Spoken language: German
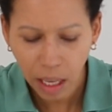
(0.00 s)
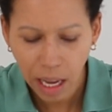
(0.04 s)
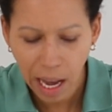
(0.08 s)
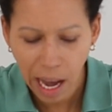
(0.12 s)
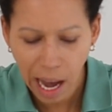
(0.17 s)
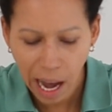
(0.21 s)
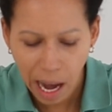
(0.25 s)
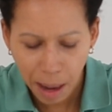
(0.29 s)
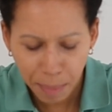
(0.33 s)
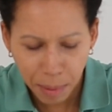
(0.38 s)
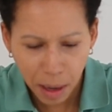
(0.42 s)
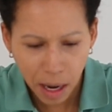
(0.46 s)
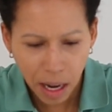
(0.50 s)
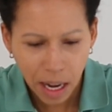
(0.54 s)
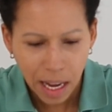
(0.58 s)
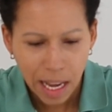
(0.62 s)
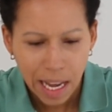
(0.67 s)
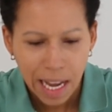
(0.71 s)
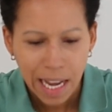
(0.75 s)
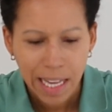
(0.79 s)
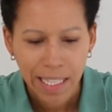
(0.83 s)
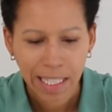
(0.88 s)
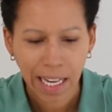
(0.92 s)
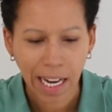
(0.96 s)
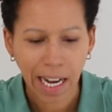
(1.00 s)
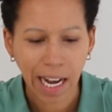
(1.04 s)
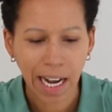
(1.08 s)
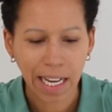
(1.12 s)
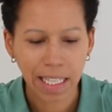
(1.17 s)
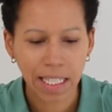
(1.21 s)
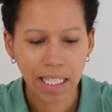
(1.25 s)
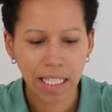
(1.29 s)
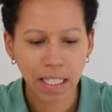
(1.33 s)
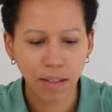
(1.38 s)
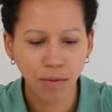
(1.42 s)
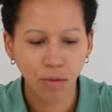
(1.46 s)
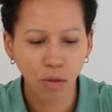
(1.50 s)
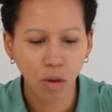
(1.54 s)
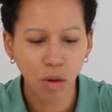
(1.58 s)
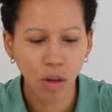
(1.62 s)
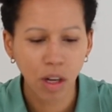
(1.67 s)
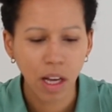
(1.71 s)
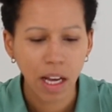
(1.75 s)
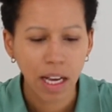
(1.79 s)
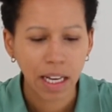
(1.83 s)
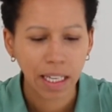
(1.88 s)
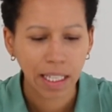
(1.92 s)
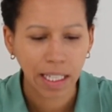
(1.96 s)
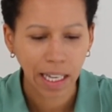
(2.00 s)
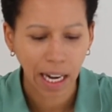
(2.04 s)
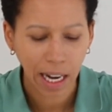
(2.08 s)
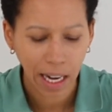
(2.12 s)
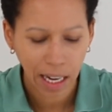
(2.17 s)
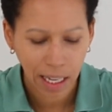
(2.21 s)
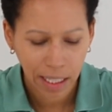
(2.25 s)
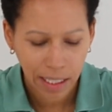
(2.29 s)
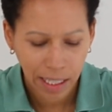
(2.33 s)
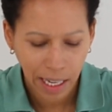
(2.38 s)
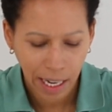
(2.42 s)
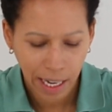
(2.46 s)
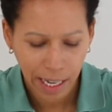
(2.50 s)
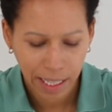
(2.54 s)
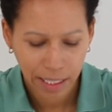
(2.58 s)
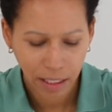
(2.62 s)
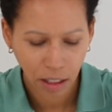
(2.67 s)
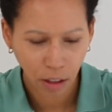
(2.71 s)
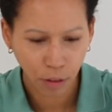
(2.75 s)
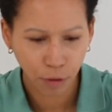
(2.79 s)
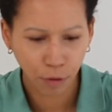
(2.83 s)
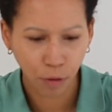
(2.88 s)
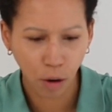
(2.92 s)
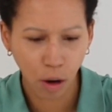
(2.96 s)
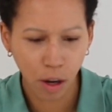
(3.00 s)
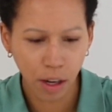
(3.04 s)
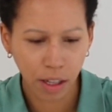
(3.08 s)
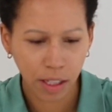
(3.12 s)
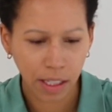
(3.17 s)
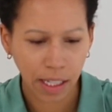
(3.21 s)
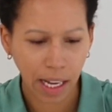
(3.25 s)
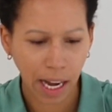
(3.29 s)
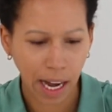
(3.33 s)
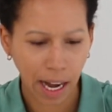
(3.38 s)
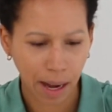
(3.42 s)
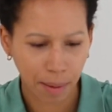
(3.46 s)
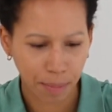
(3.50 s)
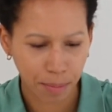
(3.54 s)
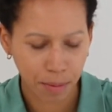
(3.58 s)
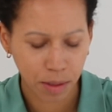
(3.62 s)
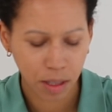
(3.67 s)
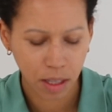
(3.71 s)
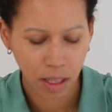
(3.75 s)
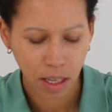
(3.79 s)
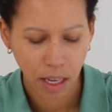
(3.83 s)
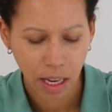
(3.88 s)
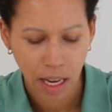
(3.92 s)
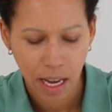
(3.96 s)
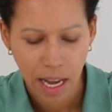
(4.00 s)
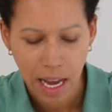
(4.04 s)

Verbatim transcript: Aber da hat sie wohl gar keinen Erfolg gehabt.